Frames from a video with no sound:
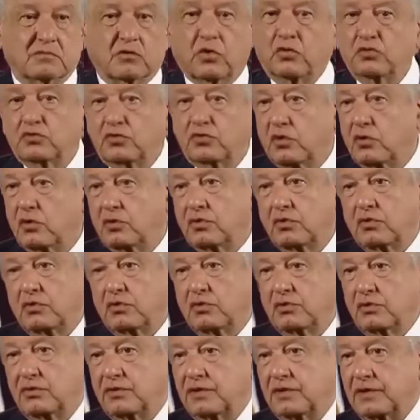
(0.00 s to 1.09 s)
con
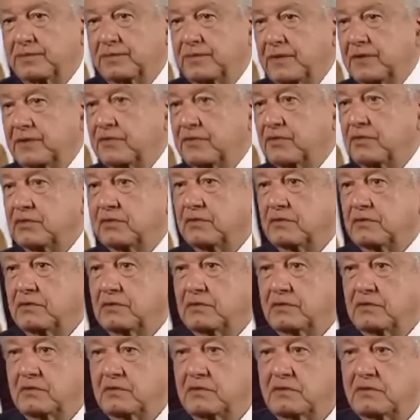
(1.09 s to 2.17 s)
todo respeto,
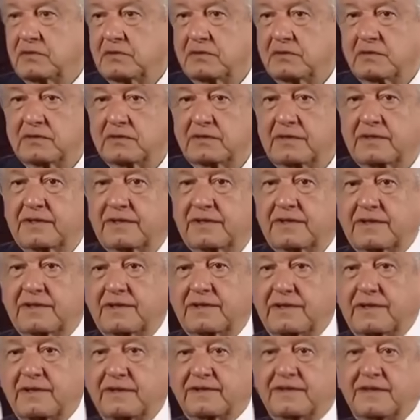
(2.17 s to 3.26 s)

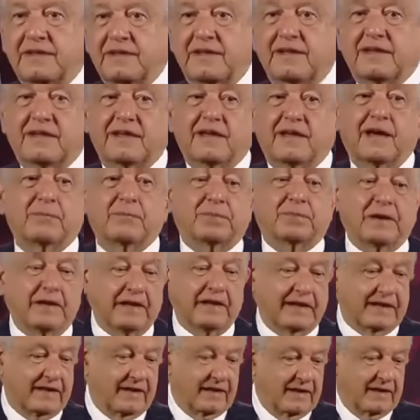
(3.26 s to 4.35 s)
que se
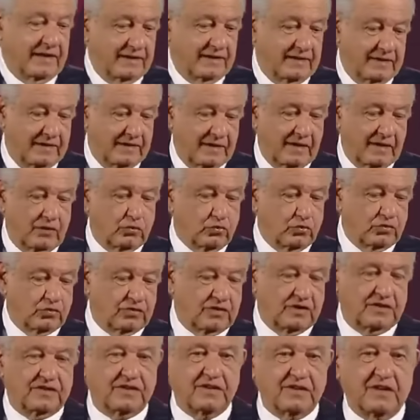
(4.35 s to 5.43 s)
aplique la
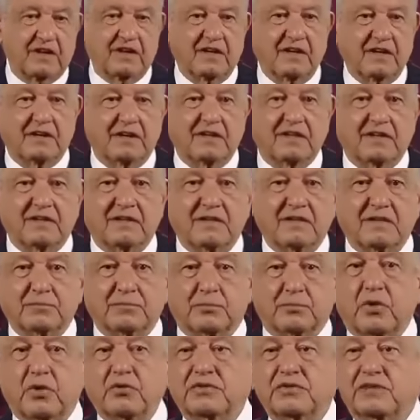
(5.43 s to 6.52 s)
justicia
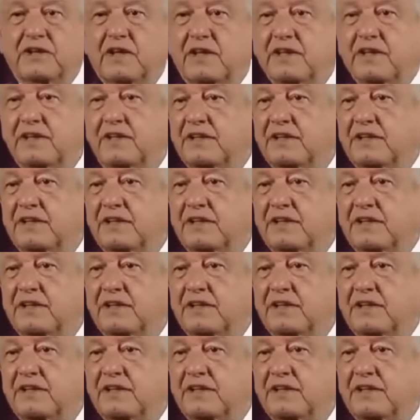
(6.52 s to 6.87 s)
pronta